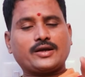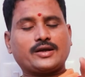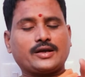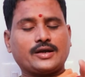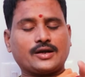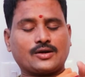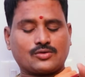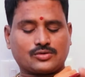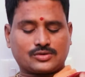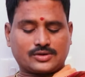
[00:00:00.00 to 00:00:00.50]

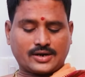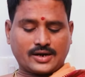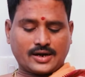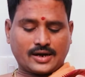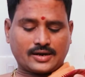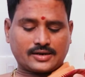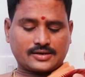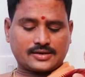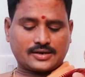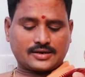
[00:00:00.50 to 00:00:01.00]
ఈ కొత్తిగా
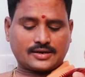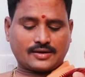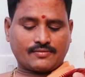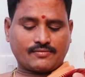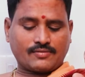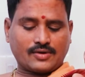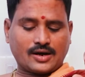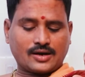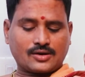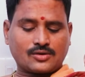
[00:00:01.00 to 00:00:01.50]
నక్షత్రం
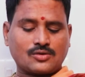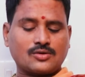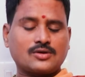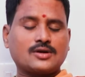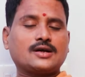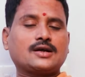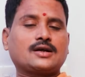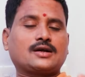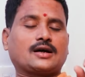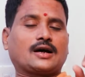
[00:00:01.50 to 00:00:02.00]
వారు
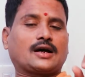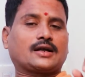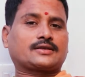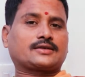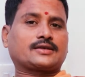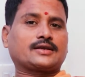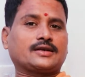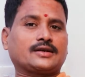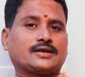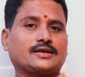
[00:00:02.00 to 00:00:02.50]

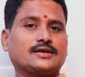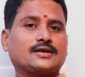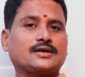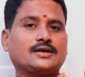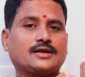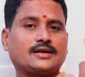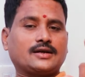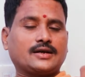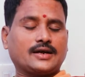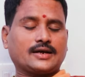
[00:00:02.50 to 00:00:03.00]
అత్తి
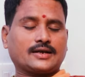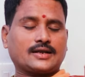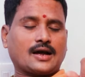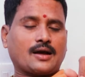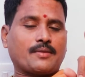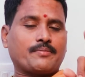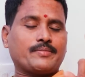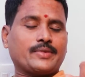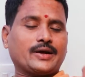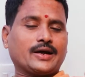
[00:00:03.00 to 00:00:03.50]
లేదా
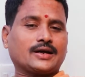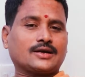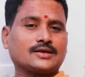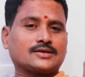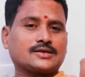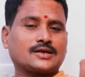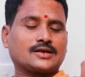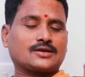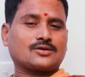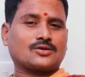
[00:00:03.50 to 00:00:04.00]
మేడి
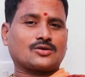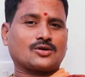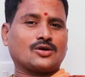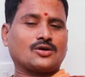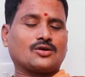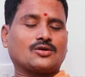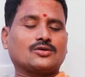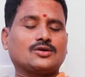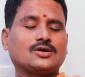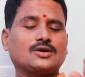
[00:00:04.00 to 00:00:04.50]
చెట్టును
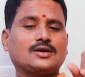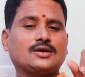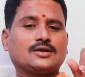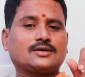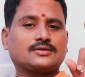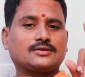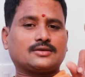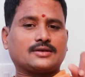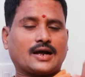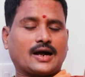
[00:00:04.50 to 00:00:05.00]

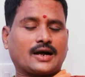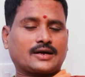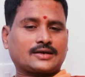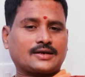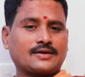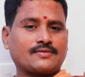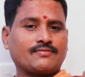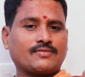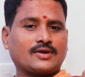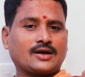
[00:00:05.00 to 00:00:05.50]

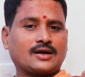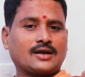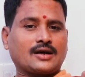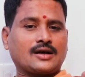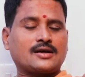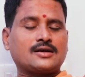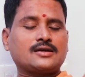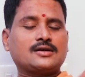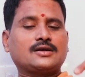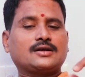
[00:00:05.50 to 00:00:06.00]
నాటడం వలన
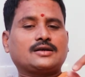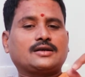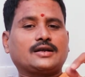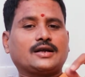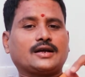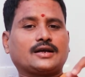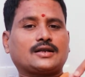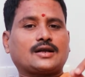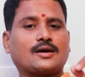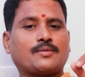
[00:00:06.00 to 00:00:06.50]

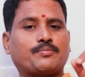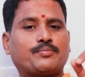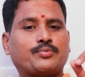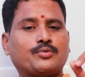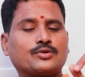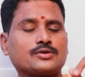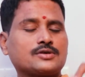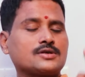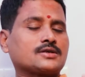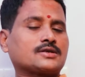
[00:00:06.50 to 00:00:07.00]
లేదా
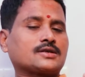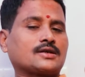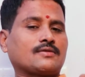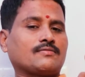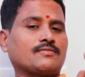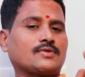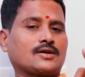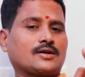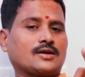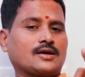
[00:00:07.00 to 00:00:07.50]

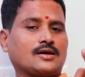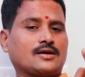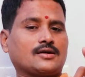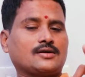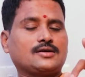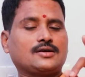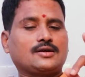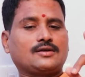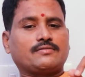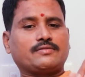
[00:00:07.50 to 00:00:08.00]
పూజించడం వలన
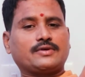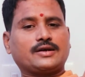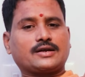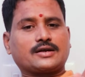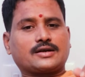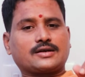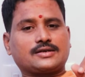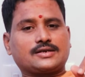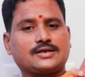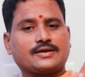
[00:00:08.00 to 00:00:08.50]

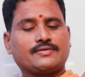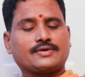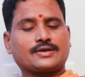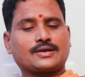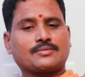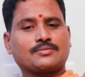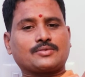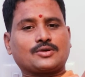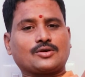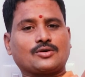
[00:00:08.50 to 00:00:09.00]
వీరికి
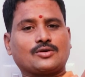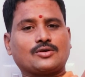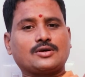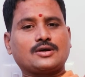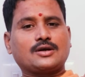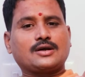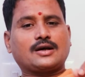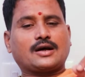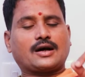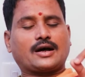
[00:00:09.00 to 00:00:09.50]
జీవితంలో
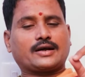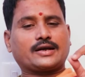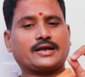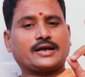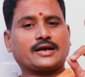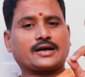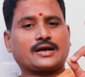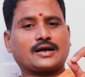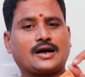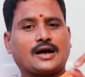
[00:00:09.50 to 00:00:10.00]

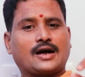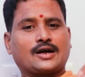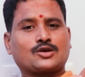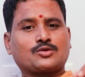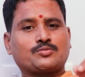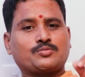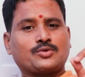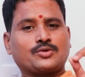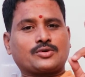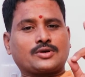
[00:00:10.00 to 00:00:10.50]
అనేక
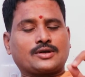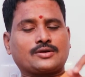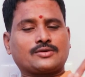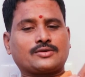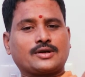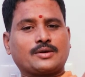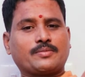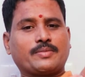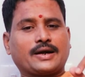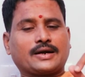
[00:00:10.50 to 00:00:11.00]
ఆటుపోట్ల
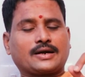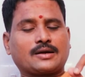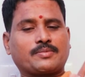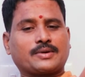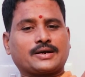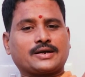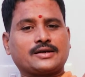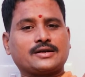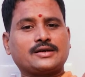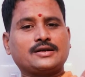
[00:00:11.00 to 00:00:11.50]
నుండి
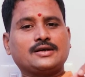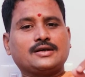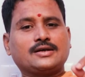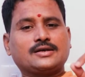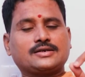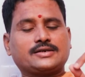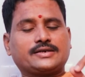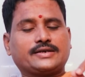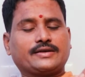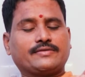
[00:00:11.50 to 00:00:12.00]
బయటపడి
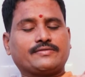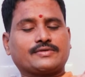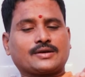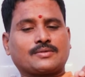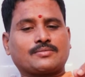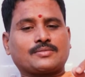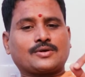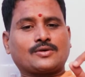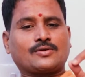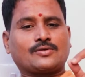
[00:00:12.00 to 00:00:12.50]

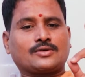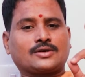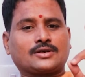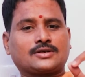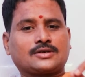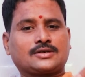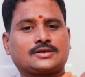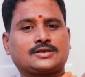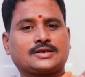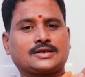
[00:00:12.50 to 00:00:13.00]
జీవితంలో
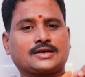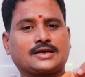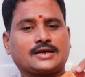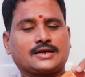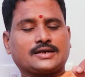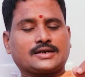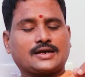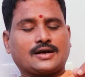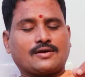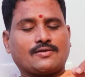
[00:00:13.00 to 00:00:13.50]
ఉన్నత స్థితికి
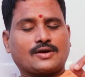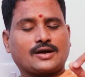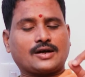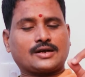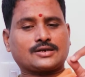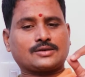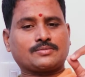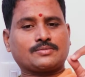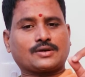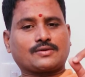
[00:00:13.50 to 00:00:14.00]
ఎదిగే
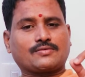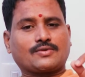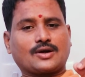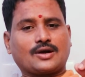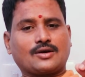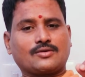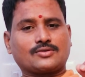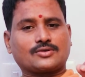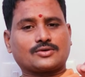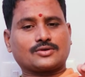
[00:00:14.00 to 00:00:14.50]
అవకాశం
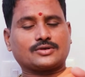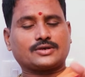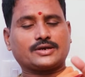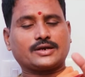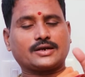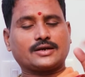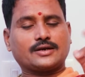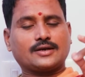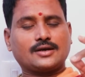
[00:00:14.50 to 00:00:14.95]
ఎక్కువగా ఉంటుంది